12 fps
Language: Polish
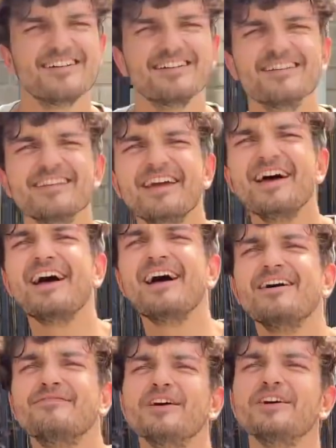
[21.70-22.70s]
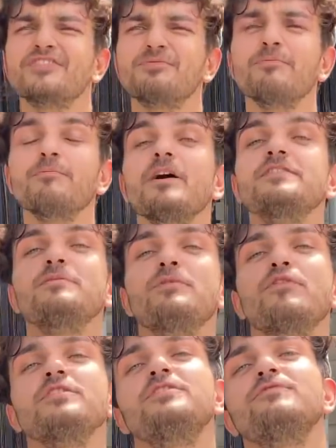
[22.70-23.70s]
Nie, wiesz, Masny mi
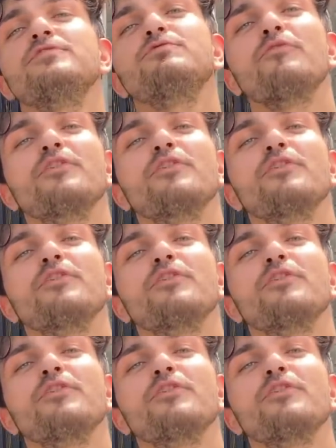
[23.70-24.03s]
właśnie wysłał